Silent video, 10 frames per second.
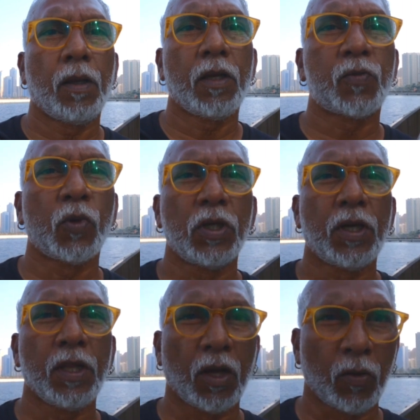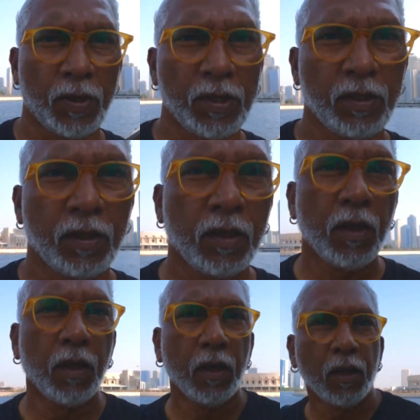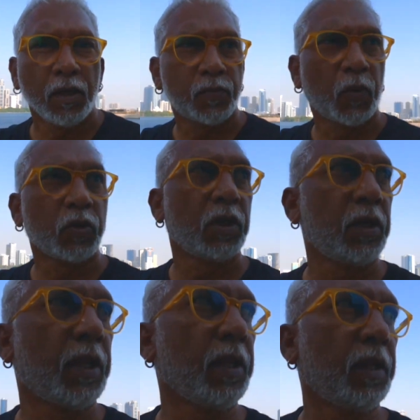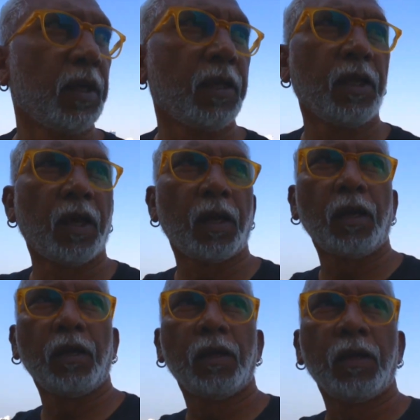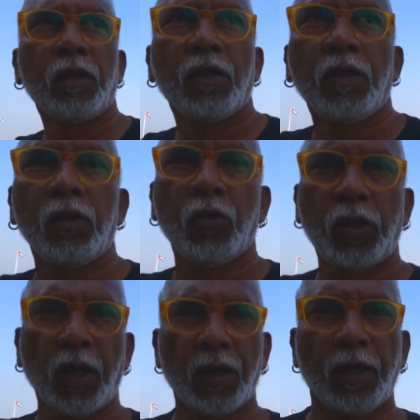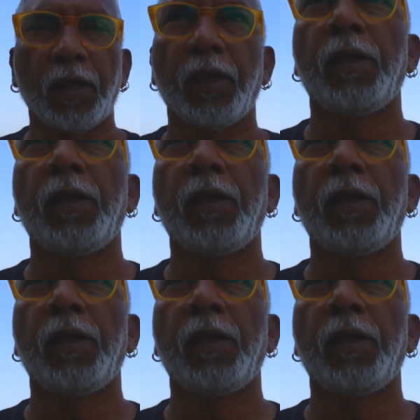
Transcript: एक्सपोजर ठीक आओ भाई एक्सपोजर ठीक नहीं आ रहा तो क्या करेंगे